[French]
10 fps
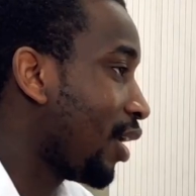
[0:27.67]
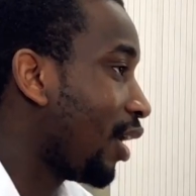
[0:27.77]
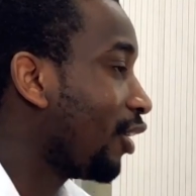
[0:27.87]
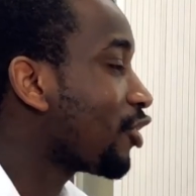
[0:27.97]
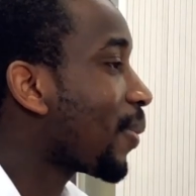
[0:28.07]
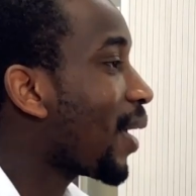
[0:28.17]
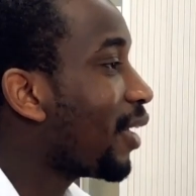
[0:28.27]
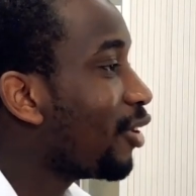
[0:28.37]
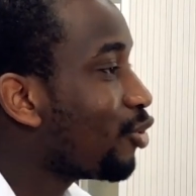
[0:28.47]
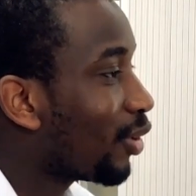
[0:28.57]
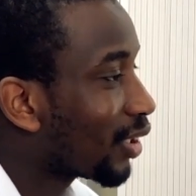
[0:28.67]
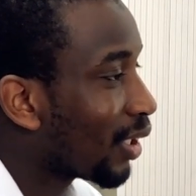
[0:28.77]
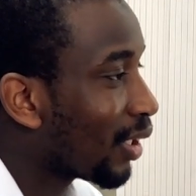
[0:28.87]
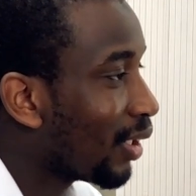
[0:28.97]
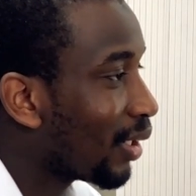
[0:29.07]
Allah subhanahu wa
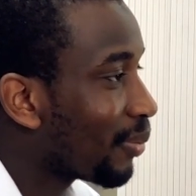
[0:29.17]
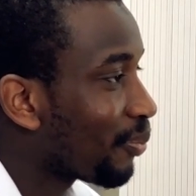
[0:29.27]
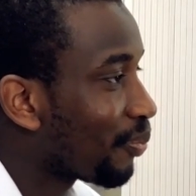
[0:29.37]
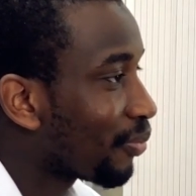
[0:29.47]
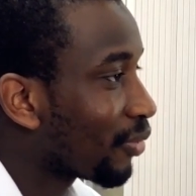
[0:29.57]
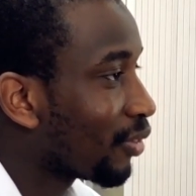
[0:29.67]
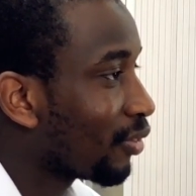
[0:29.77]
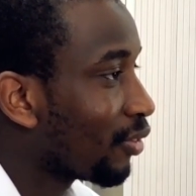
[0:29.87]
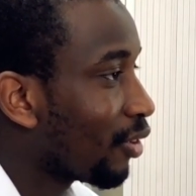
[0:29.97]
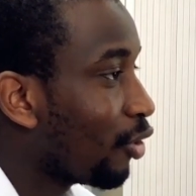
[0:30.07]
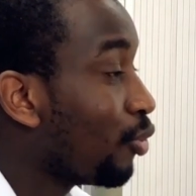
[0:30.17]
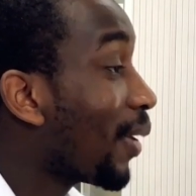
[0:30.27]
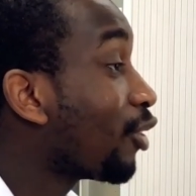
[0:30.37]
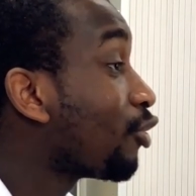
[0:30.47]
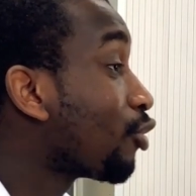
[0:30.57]
ta'ala, en nous
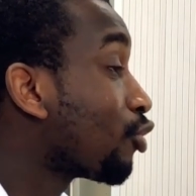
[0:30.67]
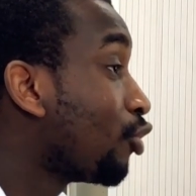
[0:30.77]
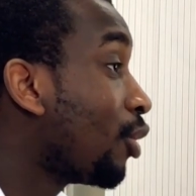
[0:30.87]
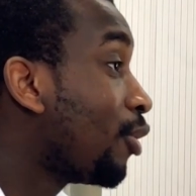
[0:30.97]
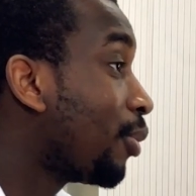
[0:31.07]
parlant de son noble